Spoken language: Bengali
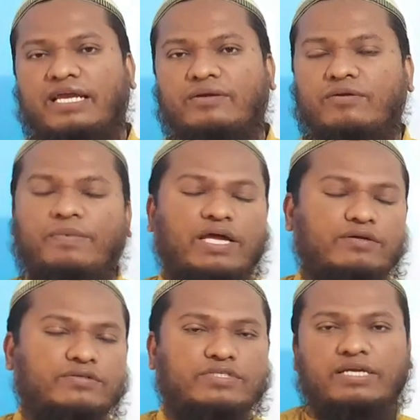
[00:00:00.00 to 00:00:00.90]
এগুলো
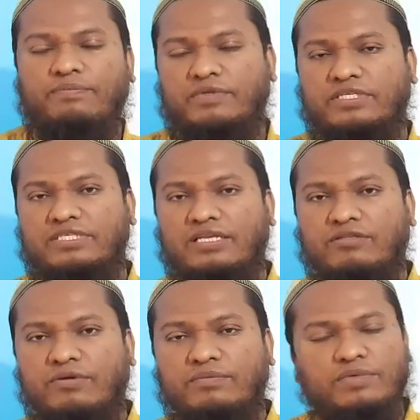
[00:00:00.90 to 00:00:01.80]
ভালো সেই প্রতিষ্ঠানে
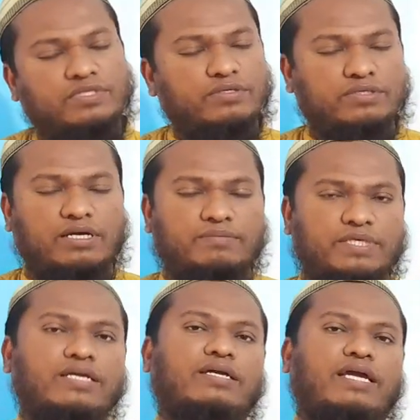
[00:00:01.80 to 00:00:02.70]
তোমার ভর্তি হতে হবে
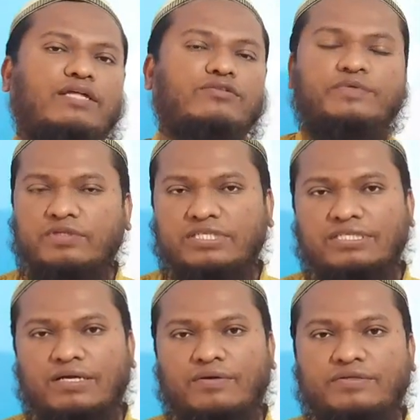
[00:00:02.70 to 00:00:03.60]
তুমি যদি
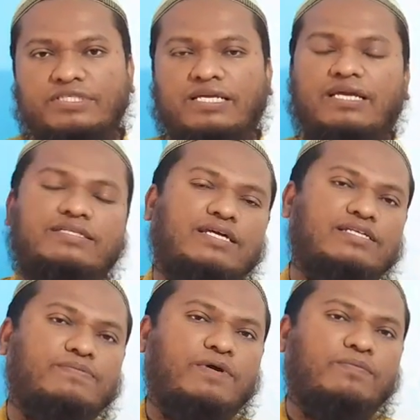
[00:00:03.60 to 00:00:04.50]
চিন্তা করো যে হ্যাঁ
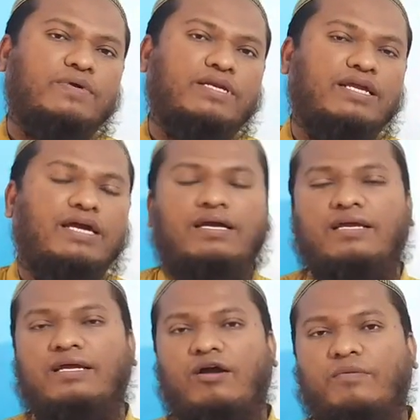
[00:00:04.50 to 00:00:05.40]
চান্স পাওয়ার পরে না
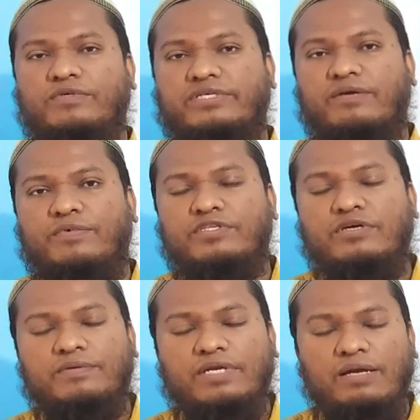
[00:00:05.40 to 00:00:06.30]
অমুক জায়গায় ভর্তি
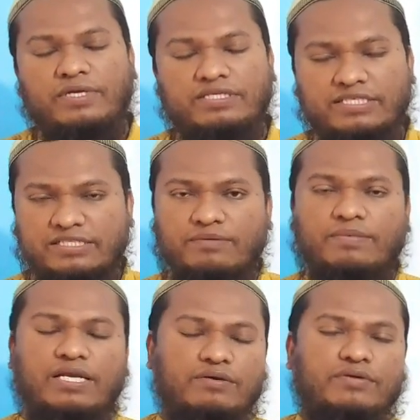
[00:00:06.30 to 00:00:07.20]
হবো না আমার টিচার
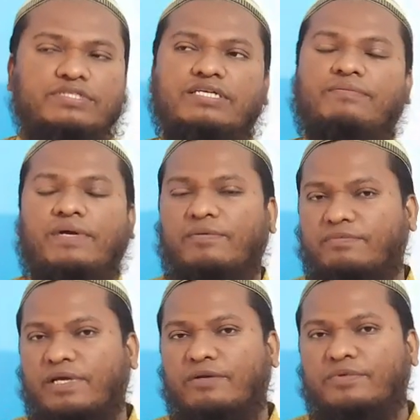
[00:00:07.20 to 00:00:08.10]
মানা করেছেন বা আমার
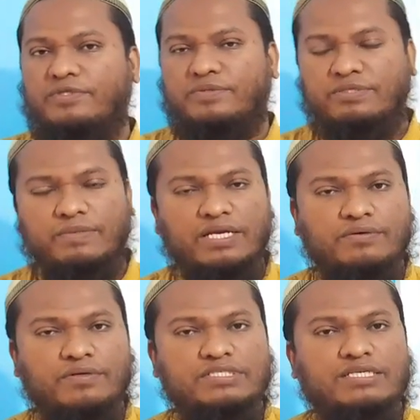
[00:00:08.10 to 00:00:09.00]
পাড়ার প্রতিবেশী মানা
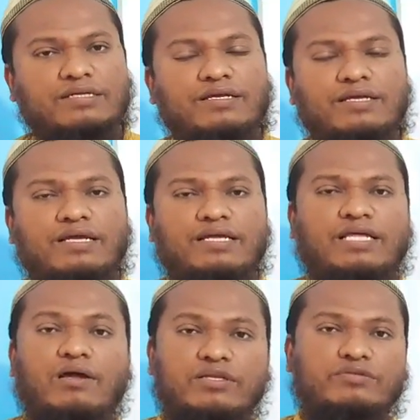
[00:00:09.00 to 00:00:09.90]
করেছেন
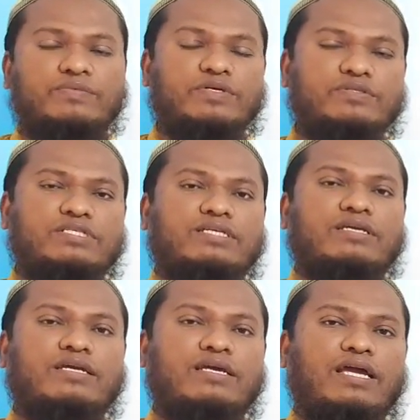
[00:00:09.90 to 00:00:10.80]
তাহলে তুমি হচ্ছে
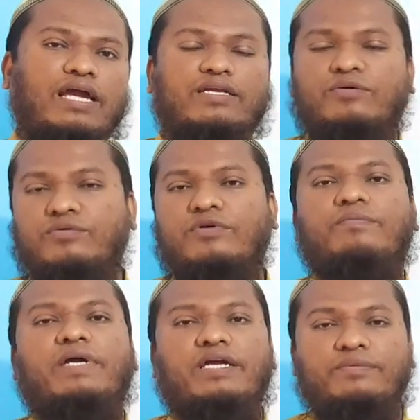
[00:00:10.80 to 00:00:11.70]
একটা কুয়োর
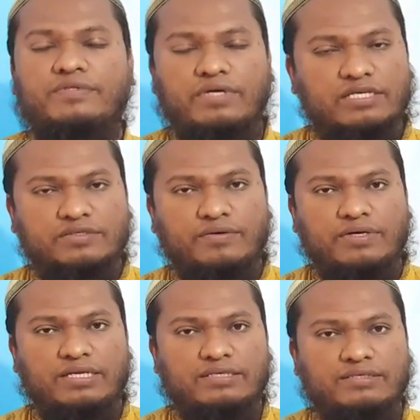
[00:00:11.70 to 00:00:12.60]
ব্যাঙের মতো কাজ
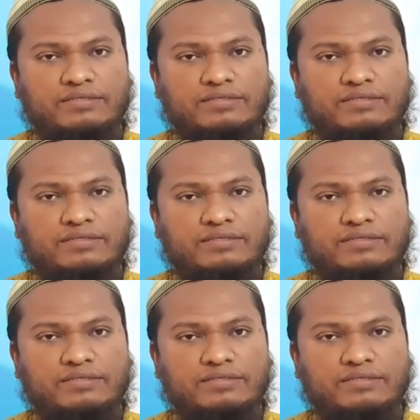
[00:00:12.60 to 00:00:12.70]
করলে